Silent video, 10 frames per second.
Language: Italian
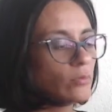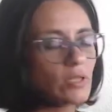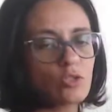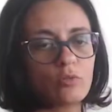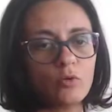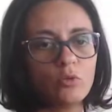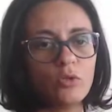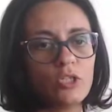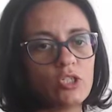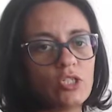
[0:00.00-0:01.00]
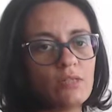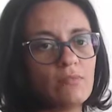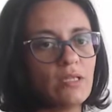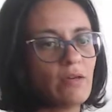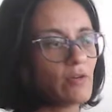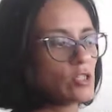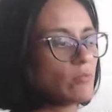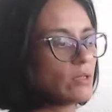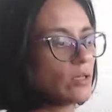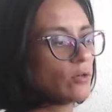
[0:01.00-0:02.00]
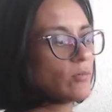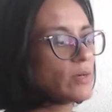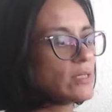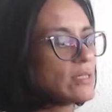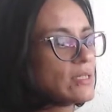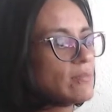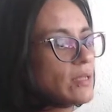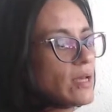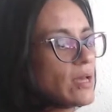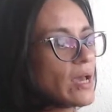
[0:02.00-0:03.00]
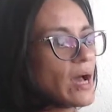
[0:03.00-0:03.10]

un testo molto leggibile, facilmente comprensibile,